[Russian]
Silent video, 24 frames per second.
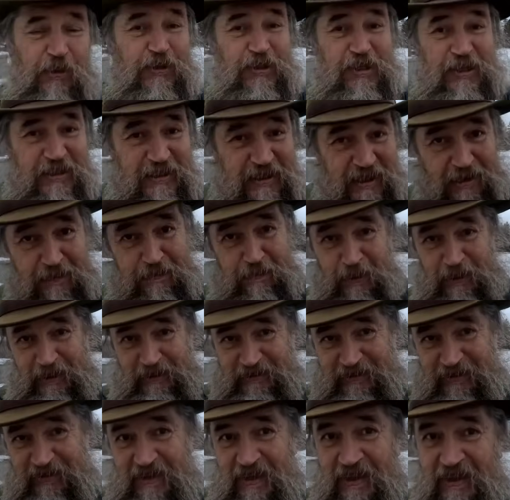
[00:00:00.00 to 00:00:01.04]
после
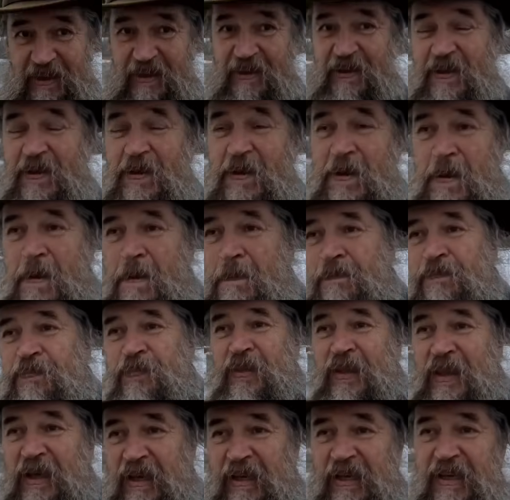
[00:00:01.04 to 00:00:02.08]
зарплаты
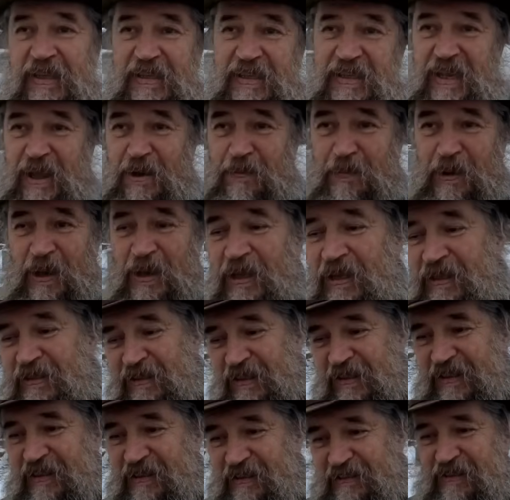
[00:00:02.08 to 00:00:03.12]
зам
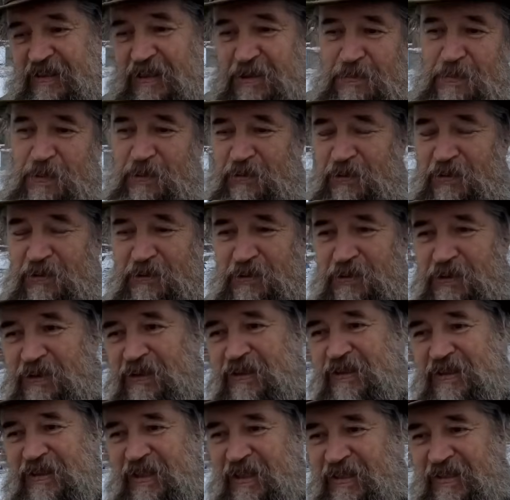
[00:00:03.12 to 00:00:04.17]
директора по
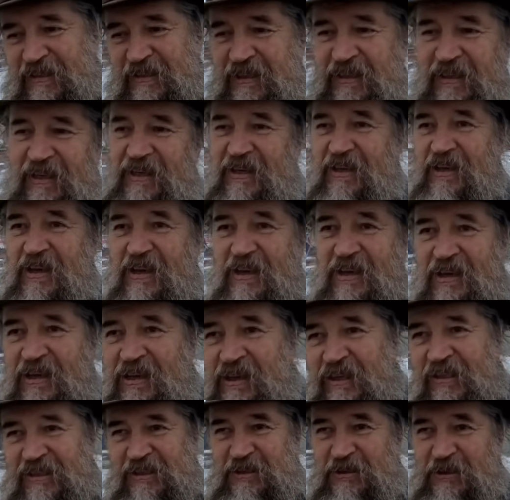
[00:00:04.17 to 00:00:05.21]
культурной части
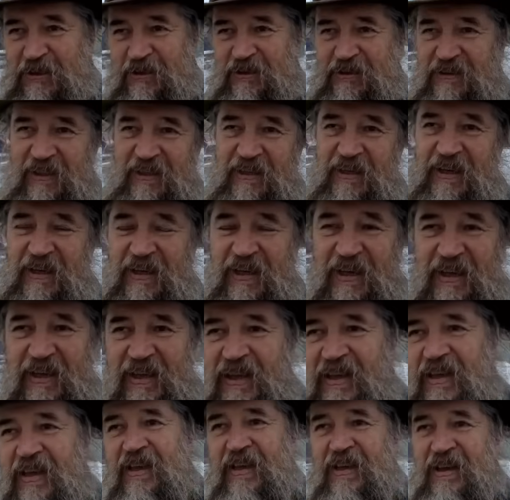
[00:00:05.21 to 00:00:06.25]
Зорина
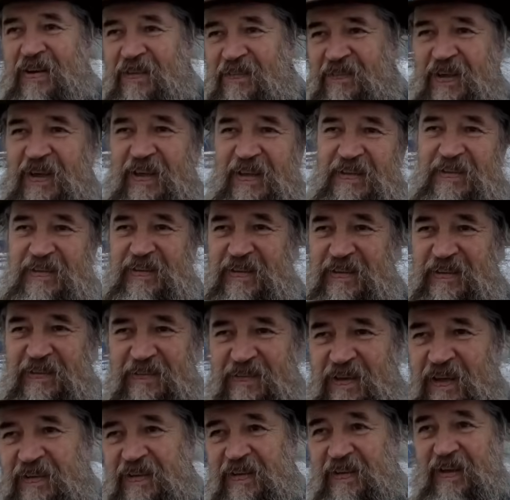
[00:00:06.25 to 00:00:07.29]

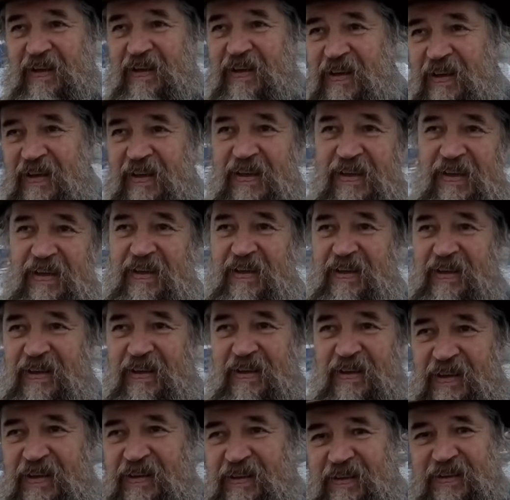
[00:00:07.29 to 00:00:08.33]
Валентина Ванна
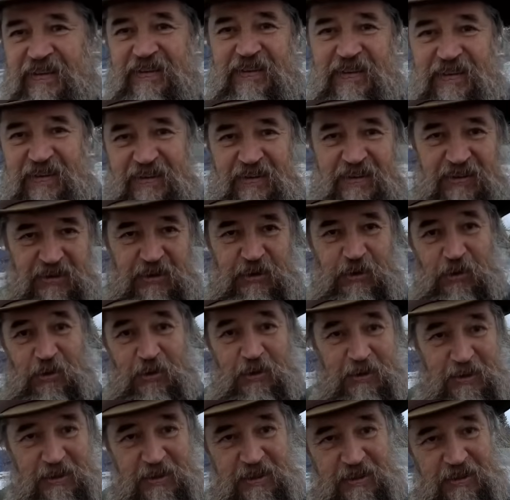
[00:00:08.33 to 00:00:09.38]

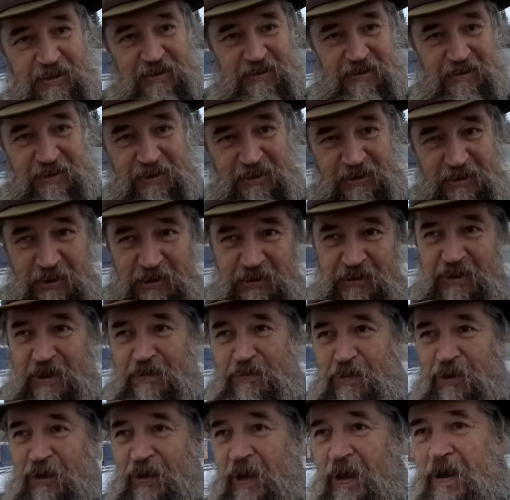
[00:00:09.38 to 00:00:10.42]
Долго сидит, не идет
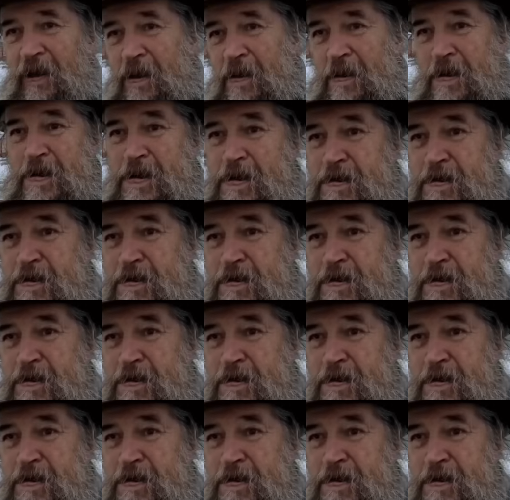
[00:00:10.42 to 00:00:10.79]
домой.